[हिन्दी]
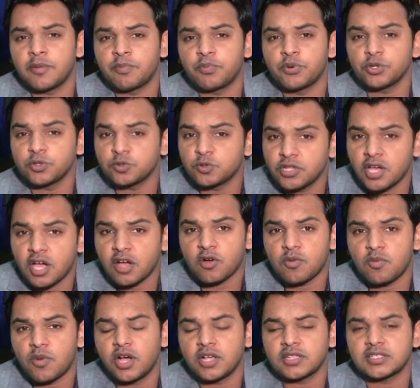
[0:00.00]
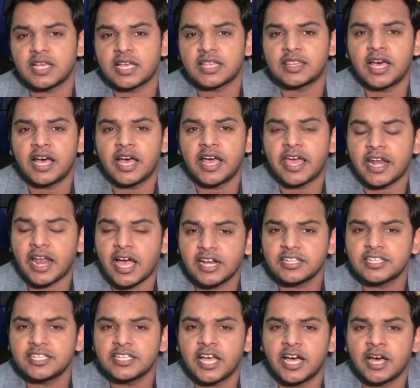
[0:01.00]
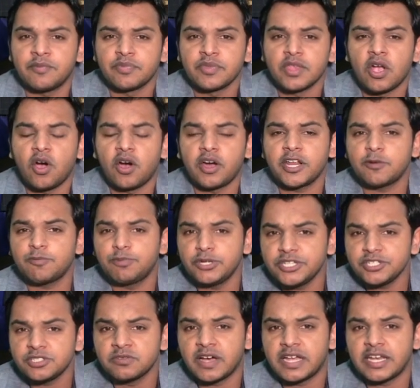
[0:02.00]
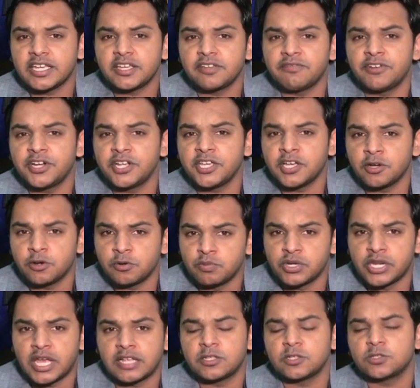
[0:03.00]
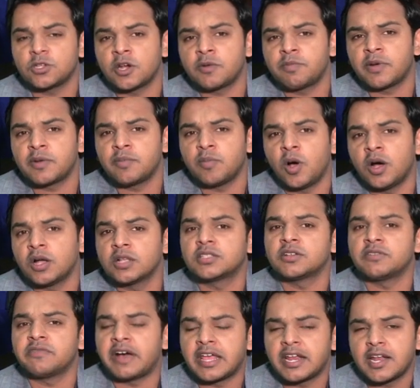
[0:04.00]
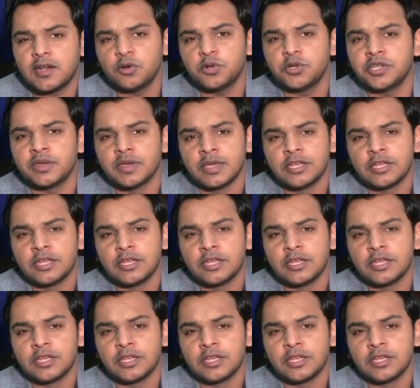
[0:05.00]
पूरी दुनिया को बहुत ज़्यादा हैरान किया और एक पुलिस वाले की वीडियो बुनियादी तौर पर बहुत वायरल हुई